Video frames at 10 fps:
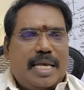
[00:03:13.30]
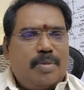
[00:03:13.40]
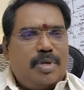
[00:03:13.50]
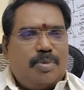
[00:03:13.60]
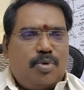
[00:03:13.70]

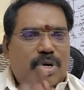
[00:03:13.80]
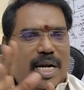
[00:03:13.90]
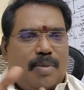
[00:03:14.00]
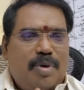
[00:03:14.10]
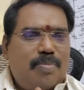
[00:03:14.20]
என்பது
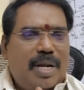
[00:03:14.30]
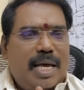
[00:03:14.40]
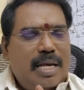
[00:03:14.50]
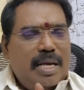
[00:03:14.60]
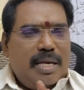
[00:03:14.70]
போன்ற அமைப்பில்
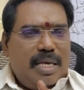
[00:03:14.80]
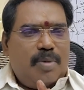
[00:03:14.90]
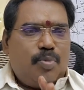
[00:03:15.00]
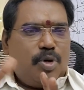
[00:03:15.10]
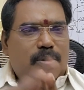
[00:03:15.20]

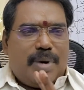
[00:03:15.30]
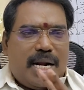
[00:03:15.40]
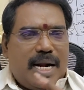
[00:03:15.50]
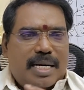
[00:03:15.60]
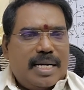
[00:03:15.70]
இப்போது
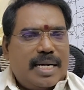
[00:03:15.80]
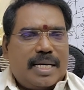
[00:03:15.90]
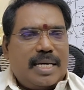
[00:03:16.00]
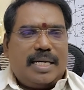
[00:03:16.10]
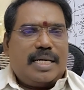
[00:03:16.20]
மாநாடு
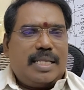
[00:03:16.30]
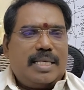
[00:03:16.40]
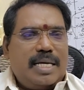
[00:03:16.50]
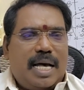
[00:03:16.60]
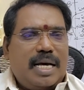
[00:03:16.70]
நடக்க
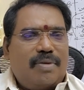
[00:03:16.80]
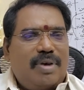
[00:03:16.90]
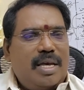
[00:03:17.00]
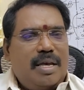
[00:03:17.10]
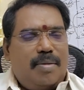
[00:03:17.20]
இருக்கிறது
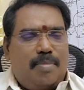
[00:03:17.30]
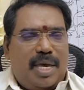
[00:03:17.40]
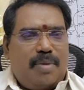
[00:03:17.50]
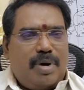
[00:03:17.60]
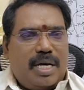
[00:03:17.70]
ஆகவே
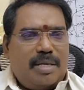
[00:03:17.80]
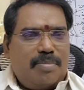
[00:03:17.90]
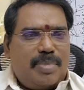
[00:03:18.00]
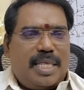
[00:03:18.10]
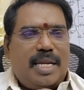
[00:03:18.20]
மே
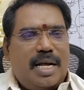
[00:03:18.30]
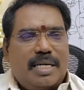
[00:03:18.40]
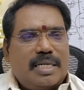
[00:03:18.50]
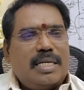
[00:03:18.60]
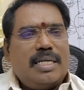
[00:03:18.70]
மாதம்
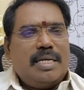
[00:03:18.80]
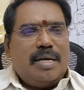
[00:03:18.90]
பதினான்கு